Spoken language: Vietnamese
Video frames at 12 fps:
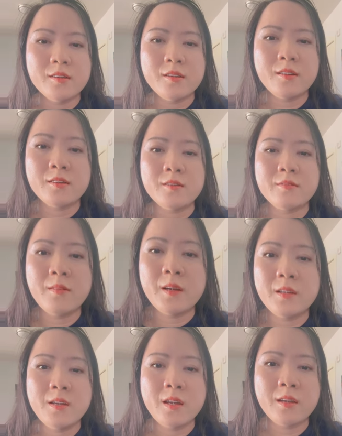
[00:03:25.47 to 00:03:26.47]
à,
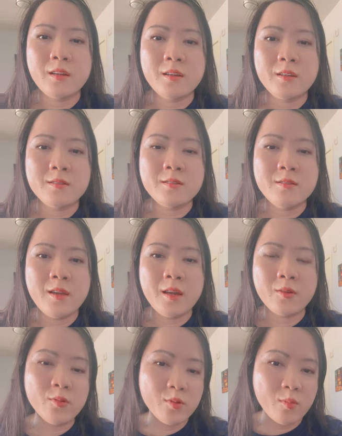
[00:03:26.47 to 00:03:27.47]
và, và
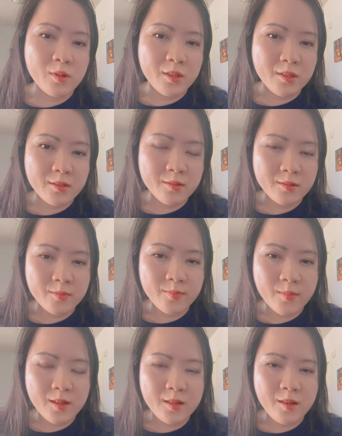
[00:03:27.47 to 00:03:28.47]
và cuối cùng thì
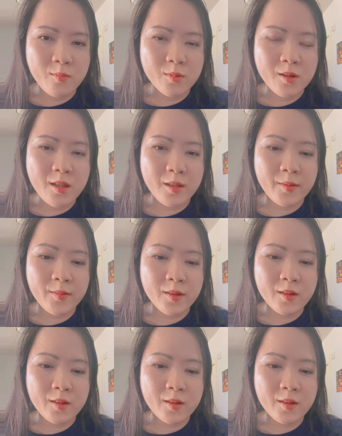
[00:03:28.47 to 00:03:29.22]
thì ông nói là